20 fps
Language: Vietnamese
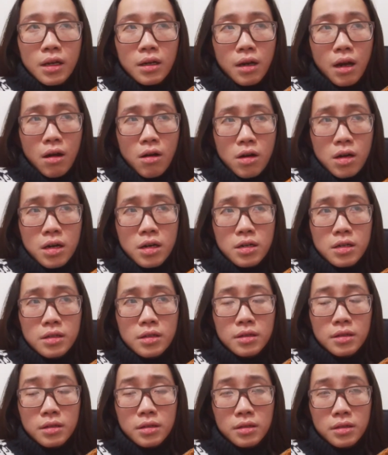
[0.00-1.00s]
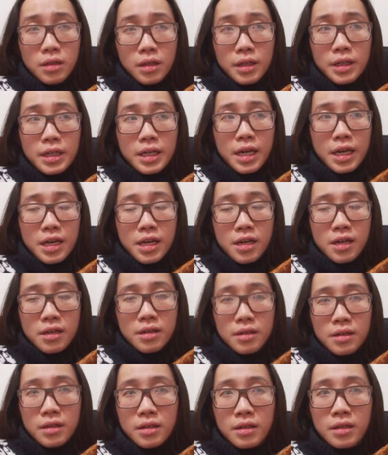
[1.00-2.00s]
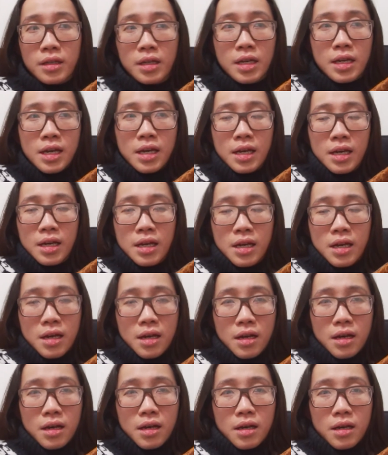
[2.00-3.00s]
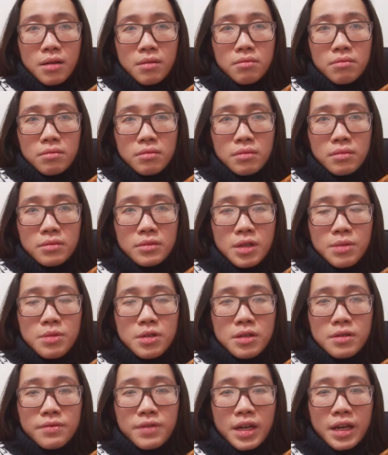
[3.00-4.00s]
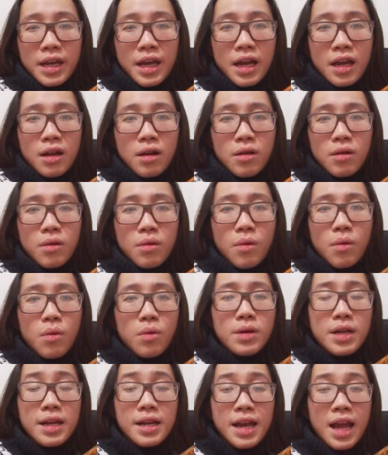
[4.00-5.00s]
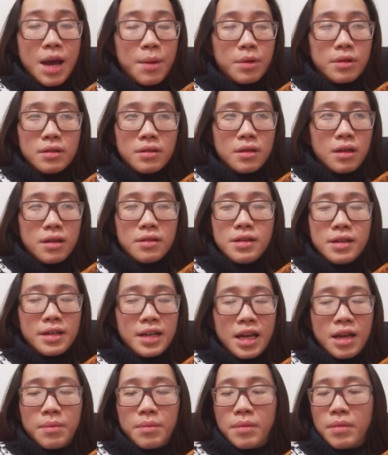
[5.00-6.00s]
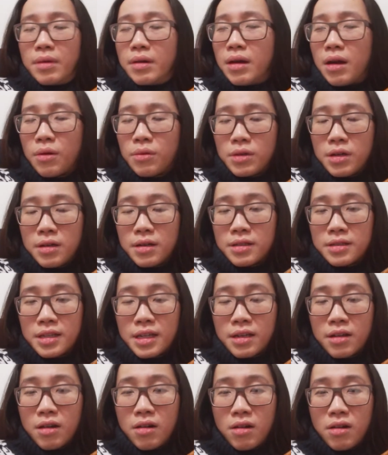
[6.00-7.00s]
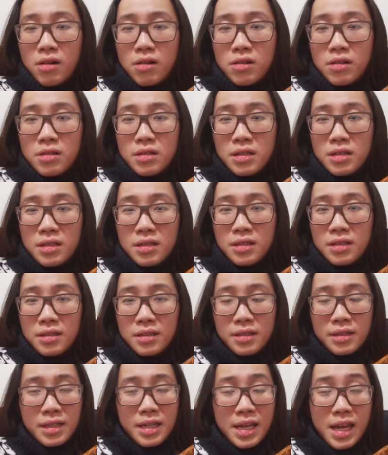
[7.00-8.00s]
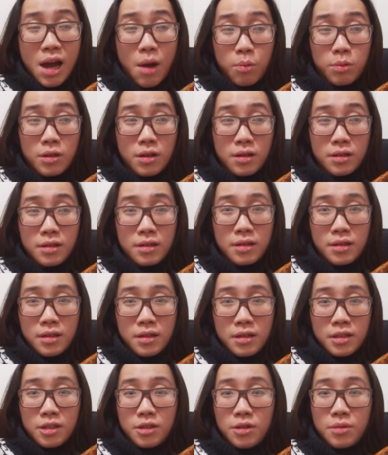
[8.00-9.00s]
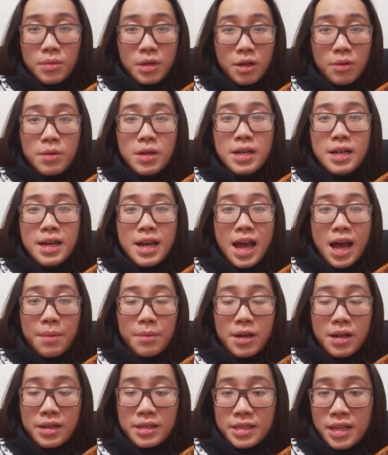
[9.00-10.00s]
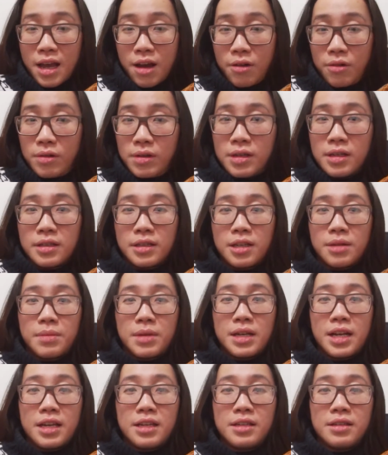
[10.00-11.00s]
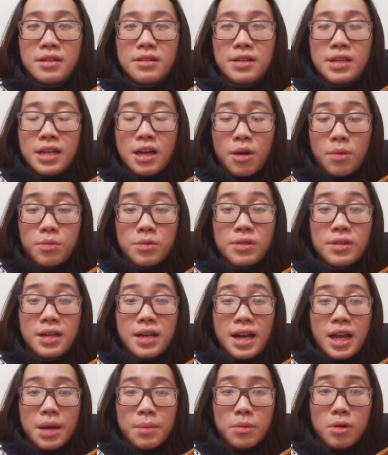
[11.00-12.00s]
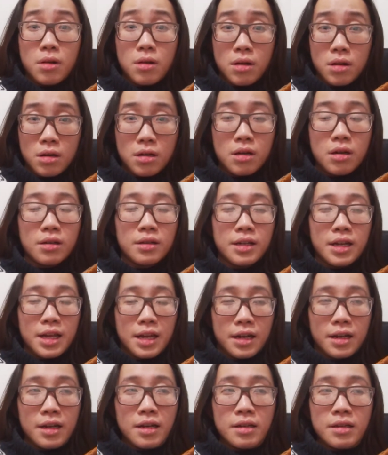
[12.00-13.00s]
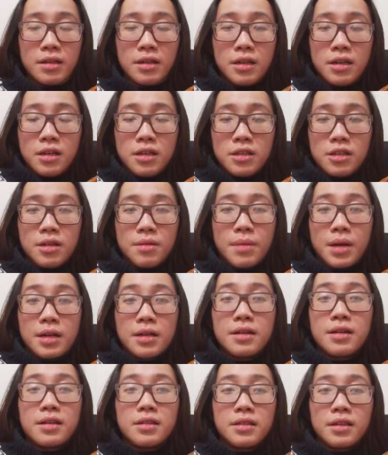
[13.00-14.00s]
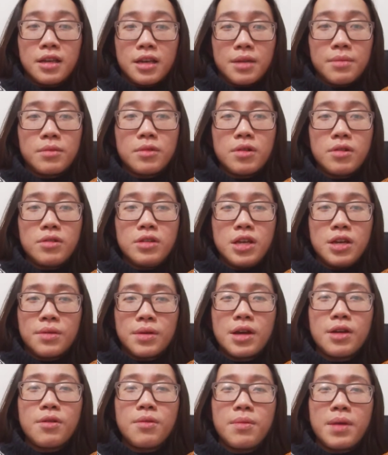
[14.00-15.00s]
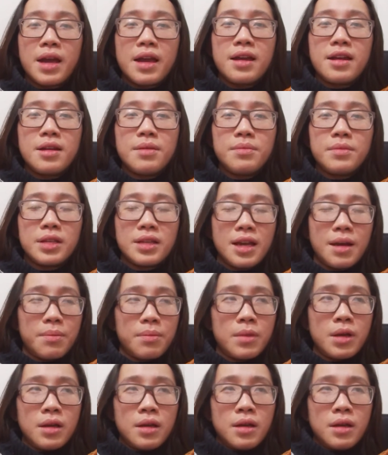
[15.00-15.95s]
lo hết những cái à, à, giống như việc ăn uống đi làm ở Việt Nam hầu như là chỉ có đi học thôi nhưng mình không biết đi làm ra hay sao thì mình đây vừa đi học vừa làm có hơi cực kỳ đó nhưng mà nó kinh nghiệm có nhiều cái cũng hay lắm mình gặp